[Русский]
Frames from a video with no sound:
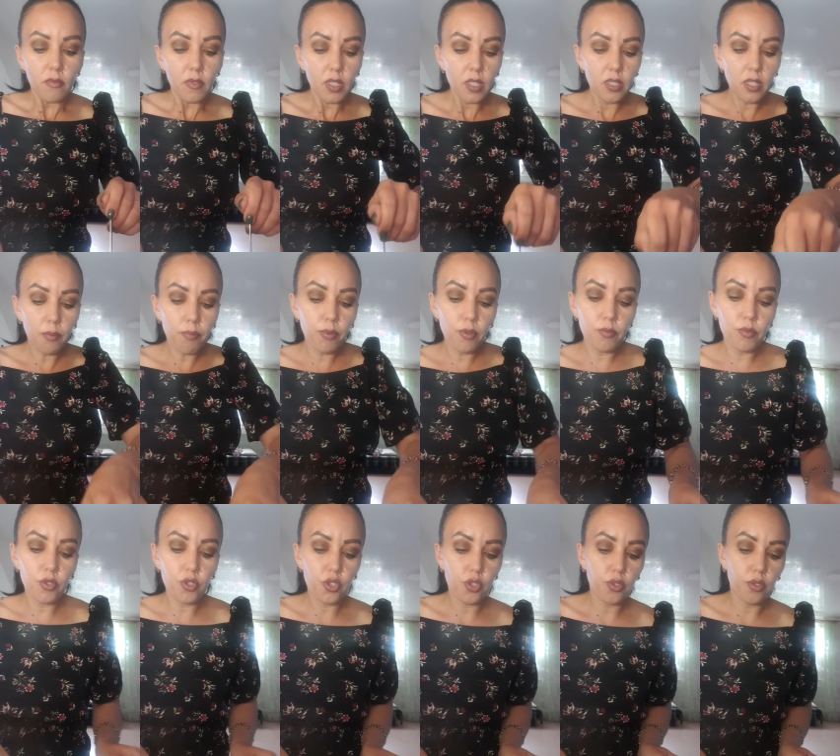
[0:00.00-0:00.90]
Я
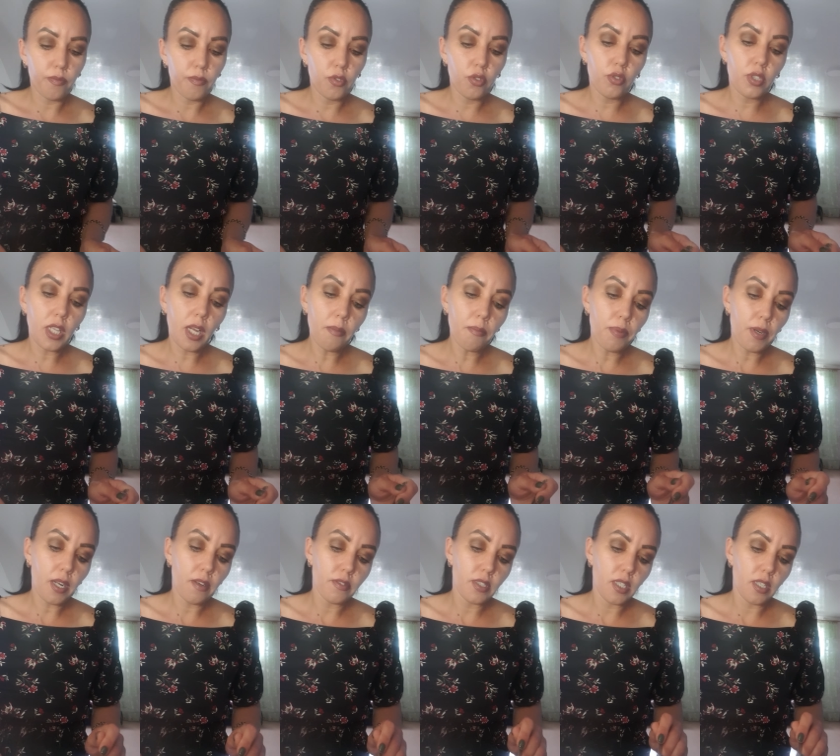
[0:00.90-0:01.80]
помню, что... Ну, там,
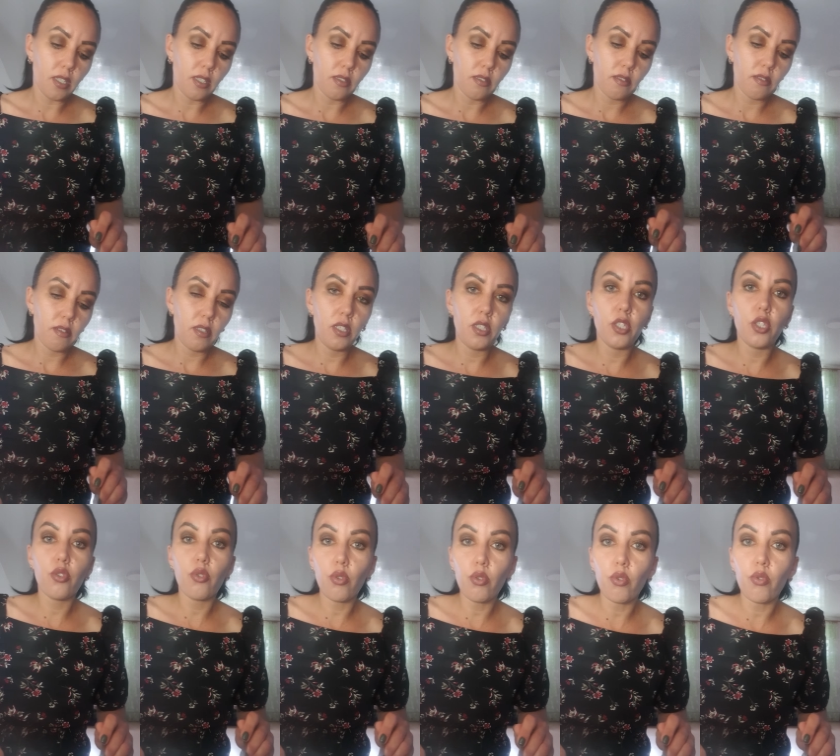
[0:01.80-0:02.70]
правда, и
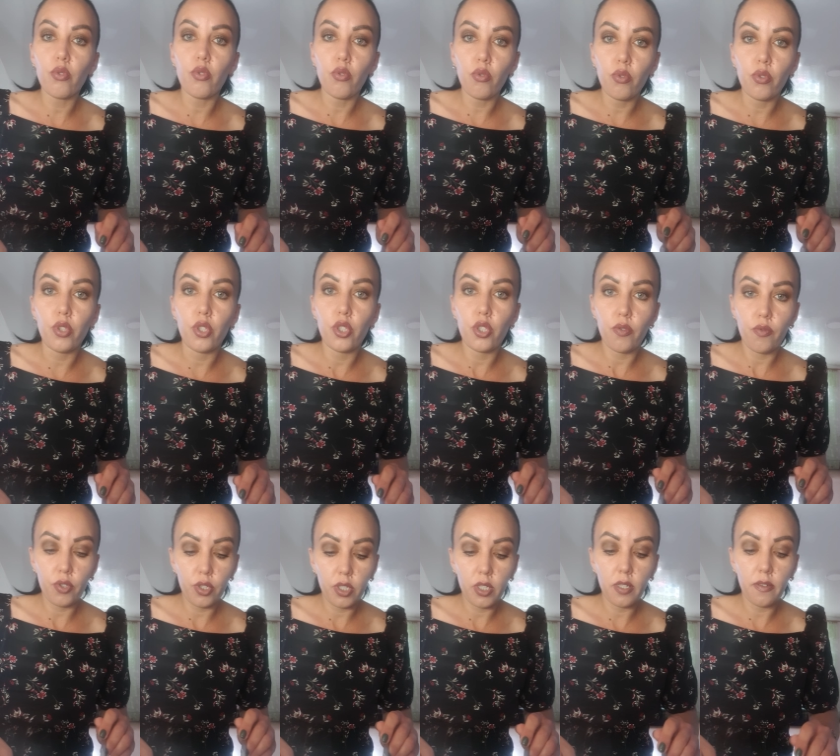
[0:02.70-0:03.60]
никто друг другу
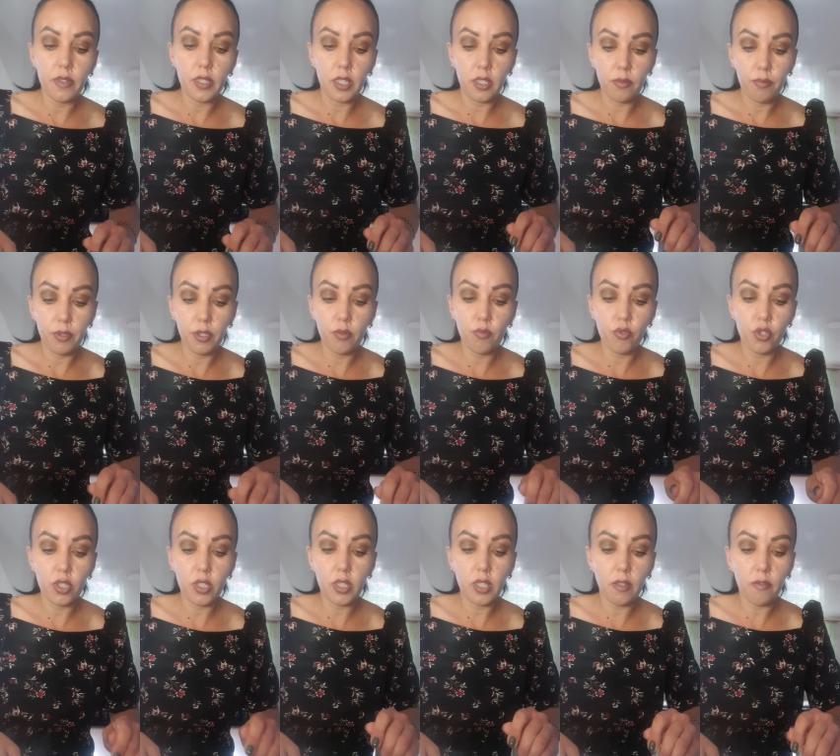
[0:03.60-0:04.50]
ничего не говорит. Потому
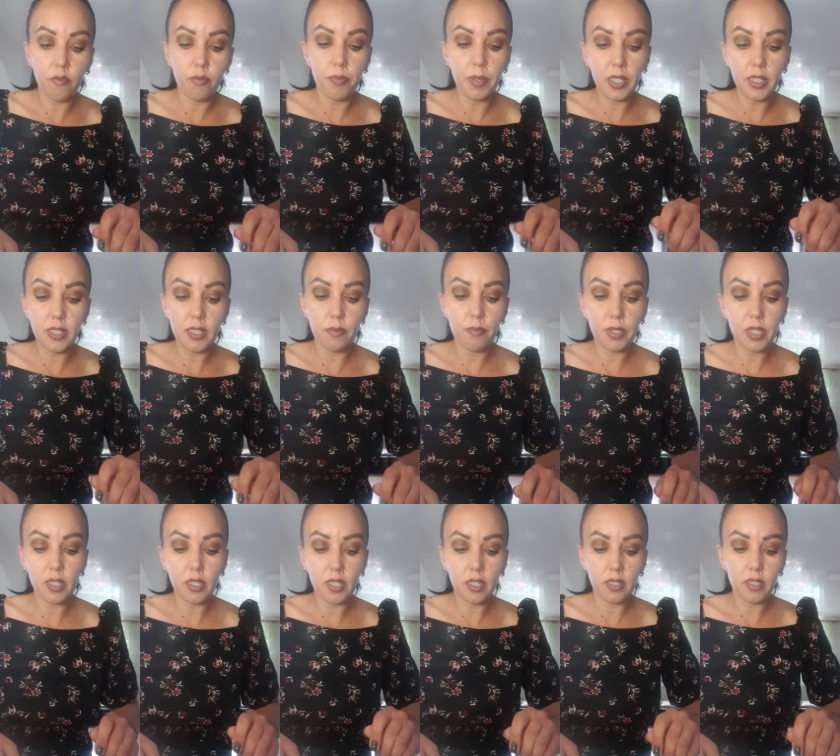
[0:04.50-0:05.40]
что там, в принципе,
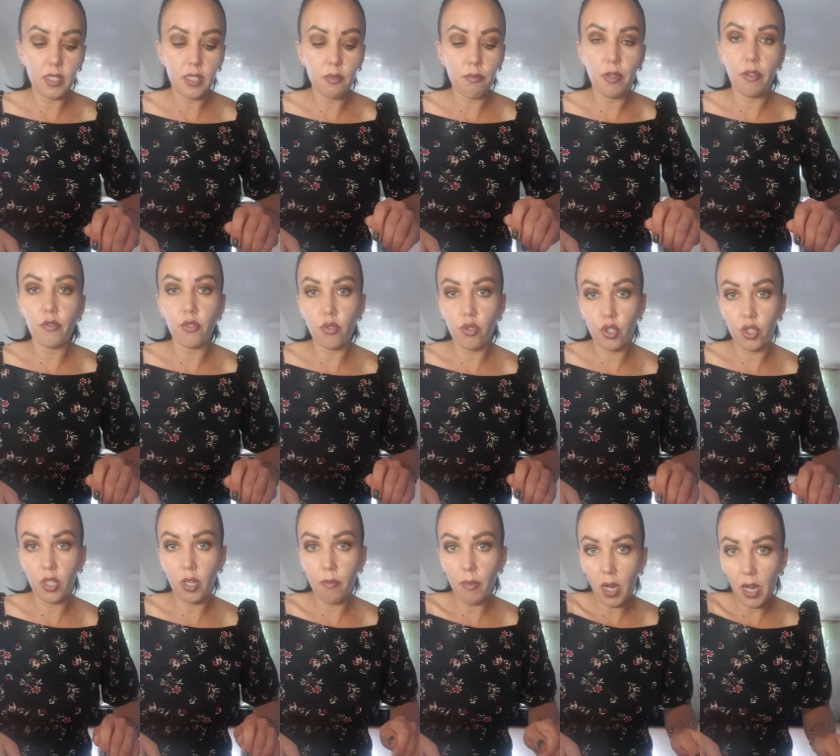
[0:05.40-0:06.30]
когда ты себя ведешь
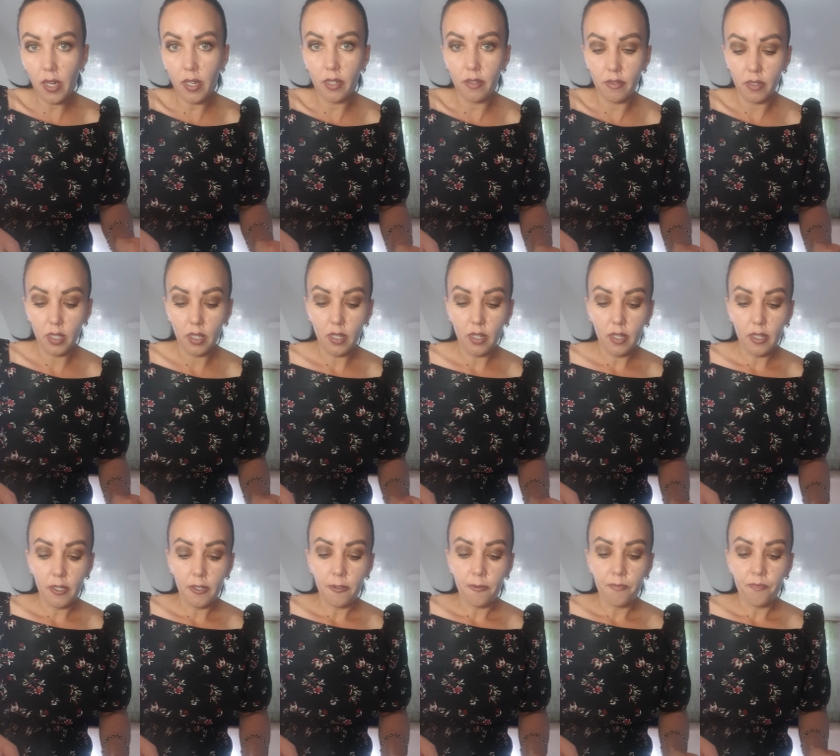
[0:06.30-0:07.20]
нормально,
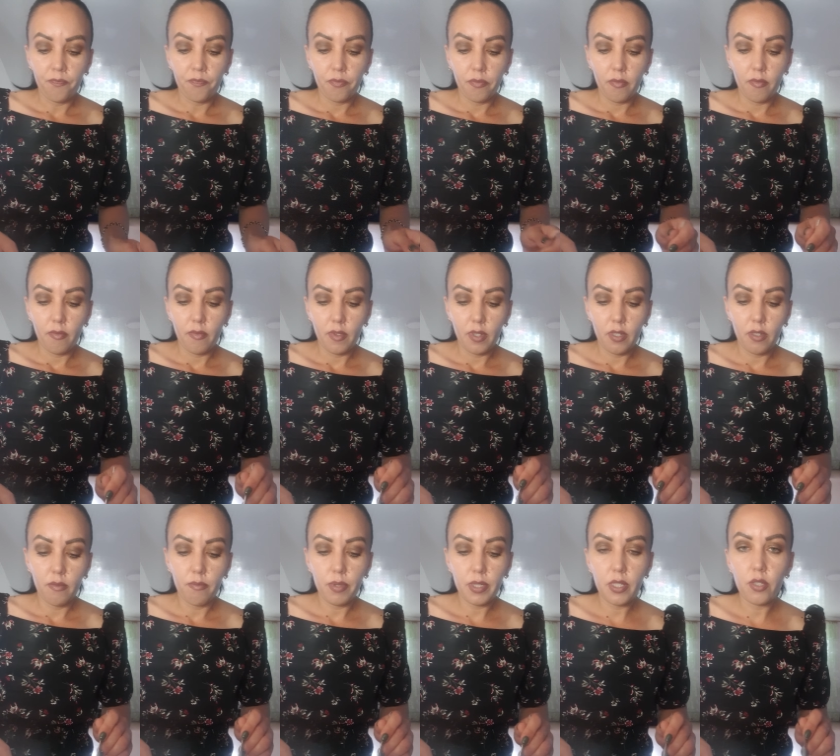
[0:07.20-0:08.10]

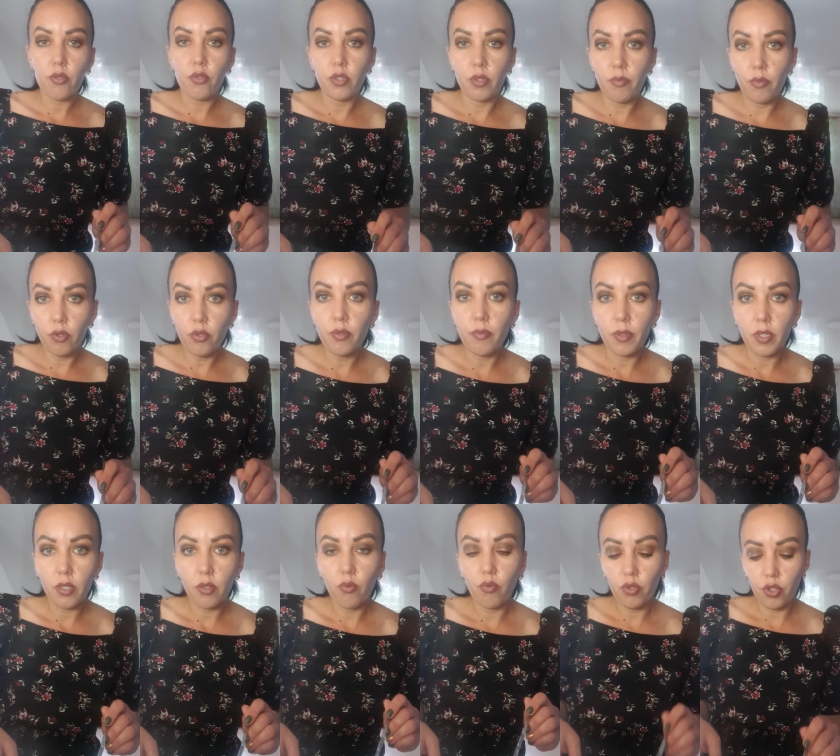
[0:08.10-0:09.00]
посторонним людям
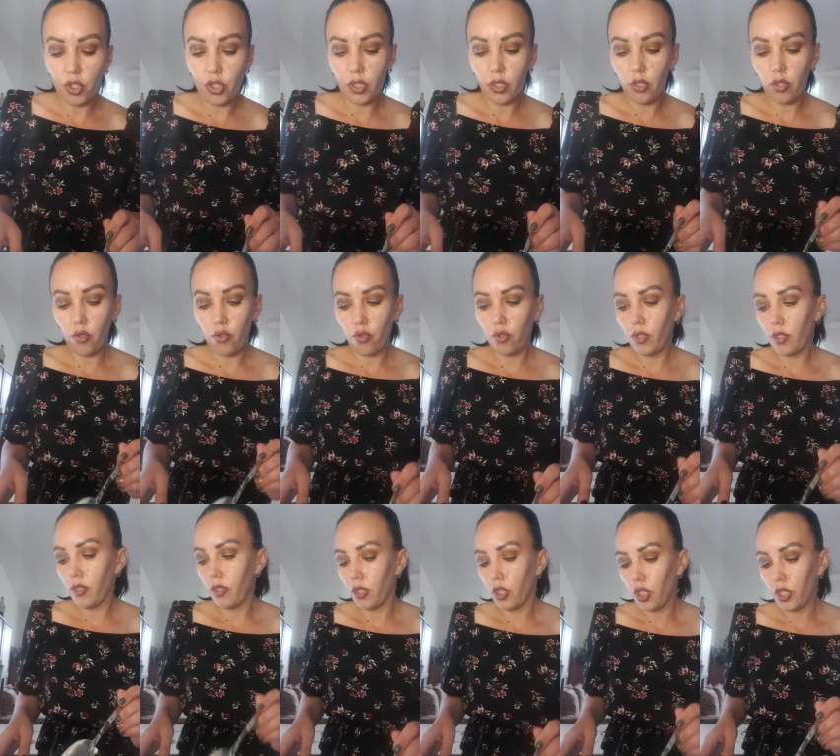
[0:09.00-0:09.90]
это очень хорошо
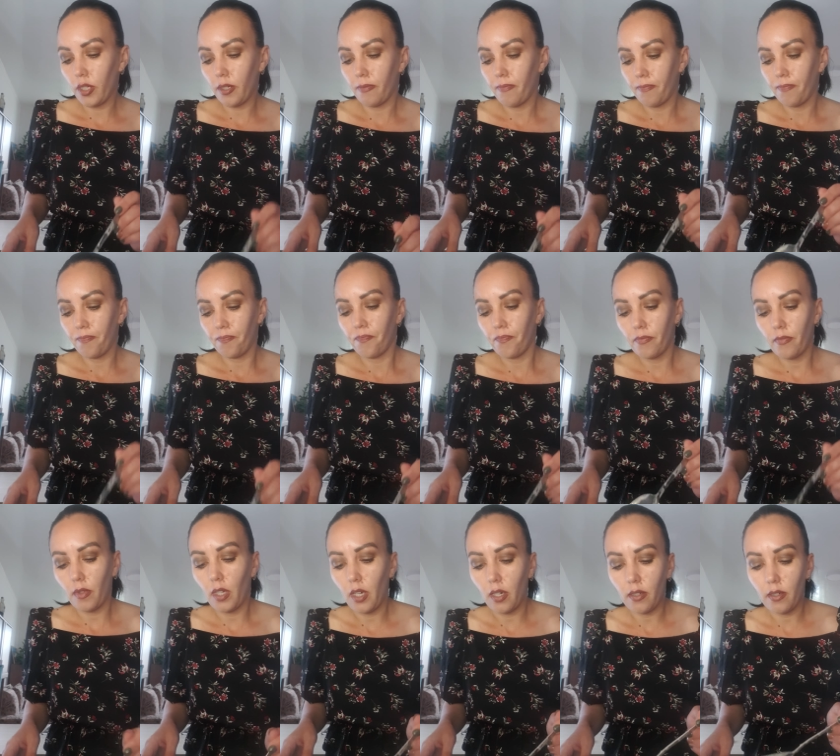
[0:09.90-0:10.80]
слышно.
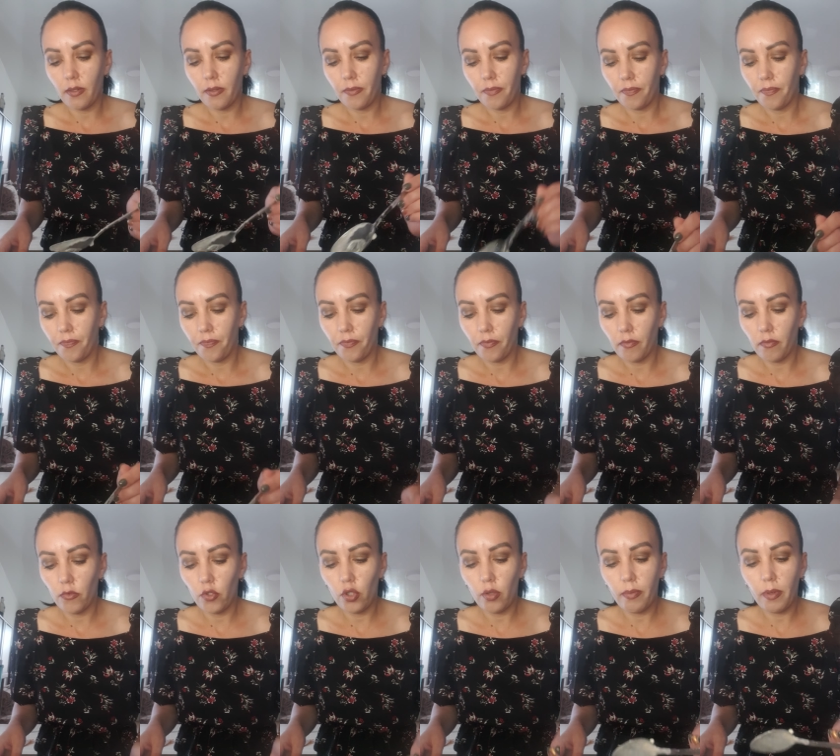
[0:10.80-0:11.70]

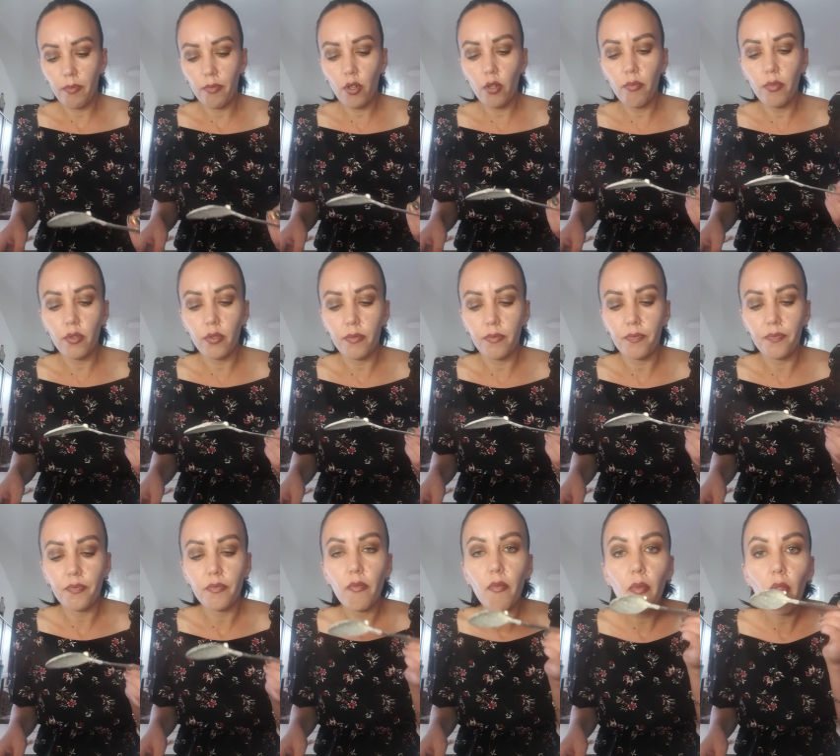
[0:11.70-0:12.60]
Что, попробуем?
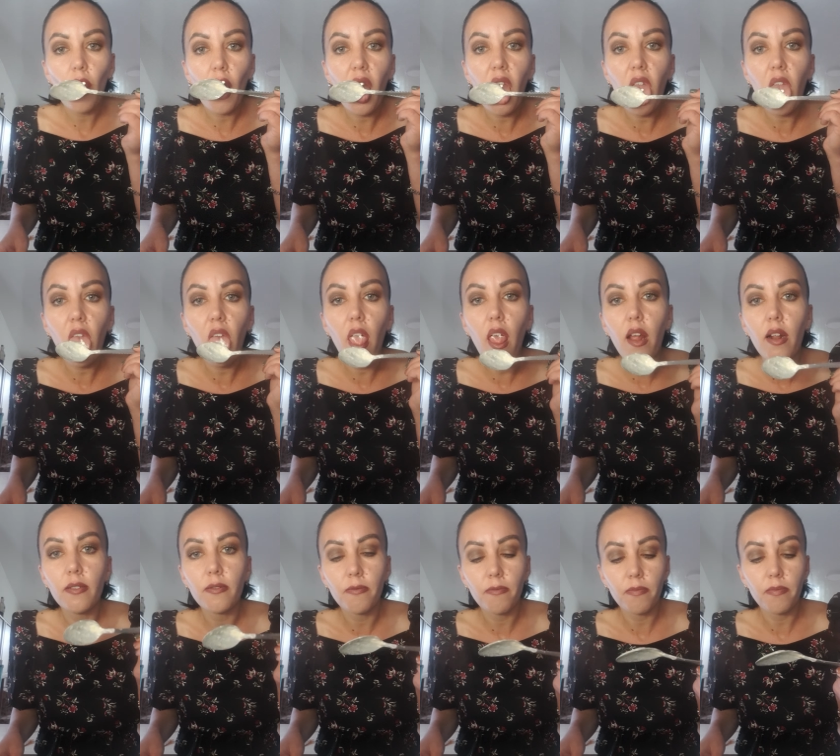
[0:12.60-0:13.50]
А.